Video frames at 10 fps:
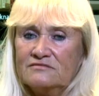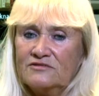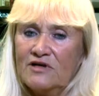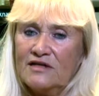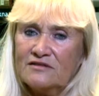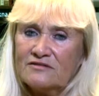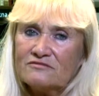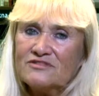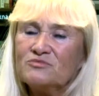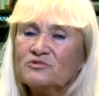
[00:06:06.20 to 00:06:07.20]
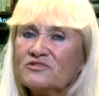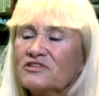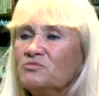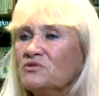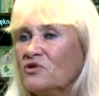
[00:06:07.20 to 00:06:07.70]
No ale to nie było
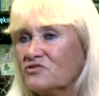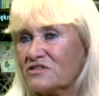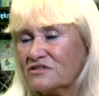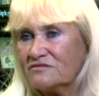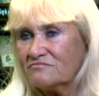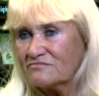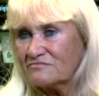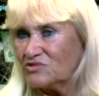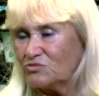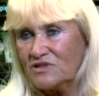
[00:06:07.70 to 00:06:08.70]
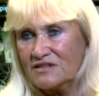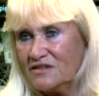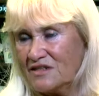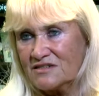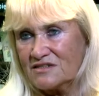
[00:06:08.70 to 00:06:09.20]
tej promocji, która
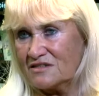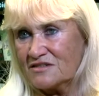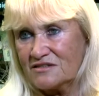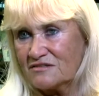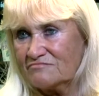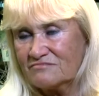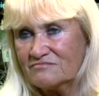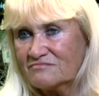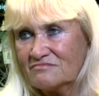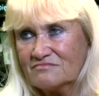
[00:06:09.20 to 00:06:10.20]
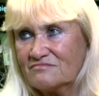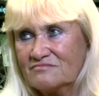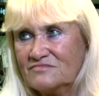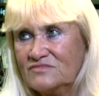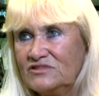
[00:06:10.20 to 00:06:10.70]
teraz jest.
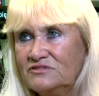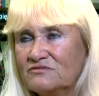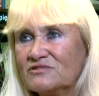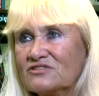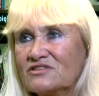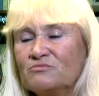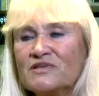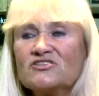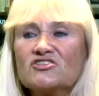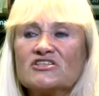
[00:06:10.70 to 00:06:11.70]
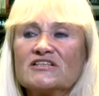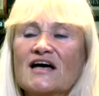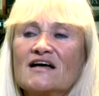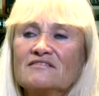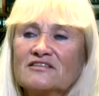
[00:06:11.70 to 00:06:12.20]
Nie, tym bardziej, że
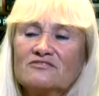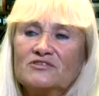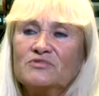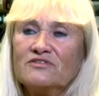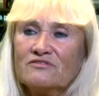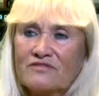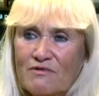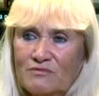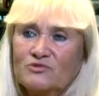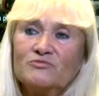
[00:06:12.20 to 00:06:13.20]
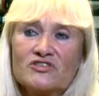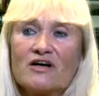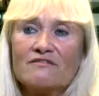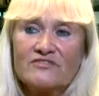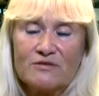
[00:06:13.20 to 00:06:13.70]
ja tego nie pilnowałam, bo
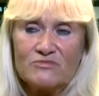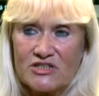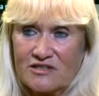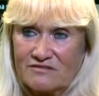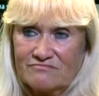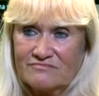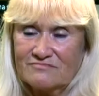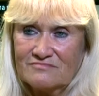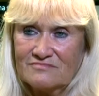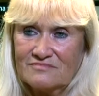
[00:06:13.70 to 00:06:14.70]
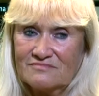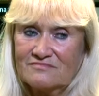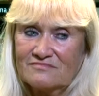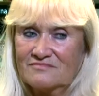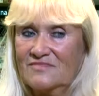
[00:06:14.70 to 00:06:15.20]
mieszkałam w Niemczech.
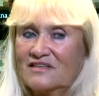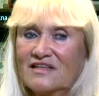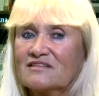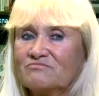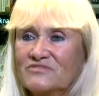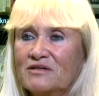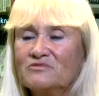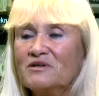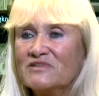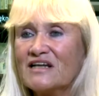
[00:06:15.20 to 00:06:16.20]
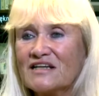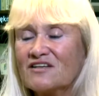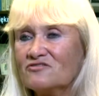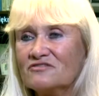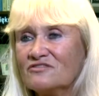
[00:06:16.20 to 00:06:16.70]
A jak ja byłam
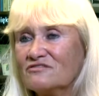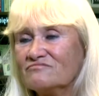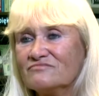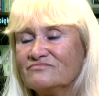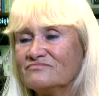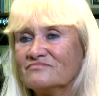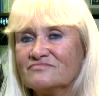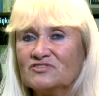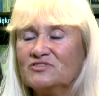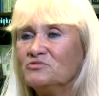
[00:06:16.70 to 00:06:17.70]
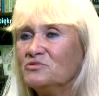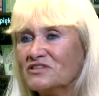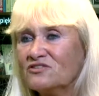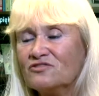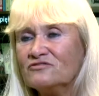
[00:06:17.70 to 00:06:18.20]
daleko, to nie było
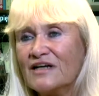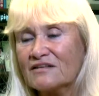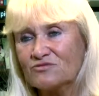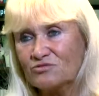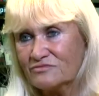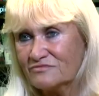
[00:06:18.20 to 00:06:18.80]
tego kontaktu.